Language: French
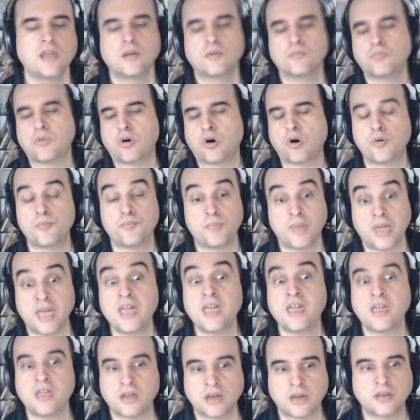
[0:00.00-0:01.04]
Bon,
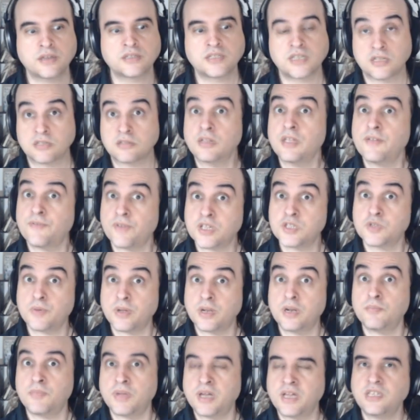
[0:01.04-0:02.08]
mais euh, c'est ça,
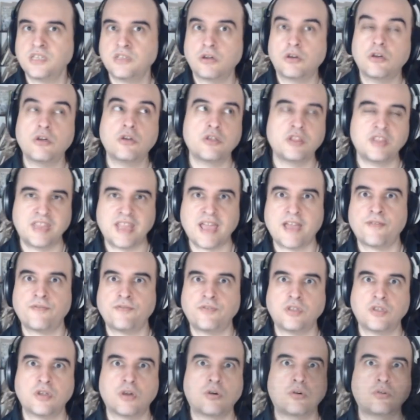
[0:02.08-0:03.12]
éventuellement, il y a un
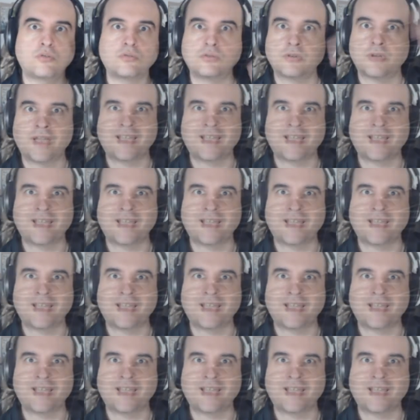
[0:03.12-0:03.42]
avion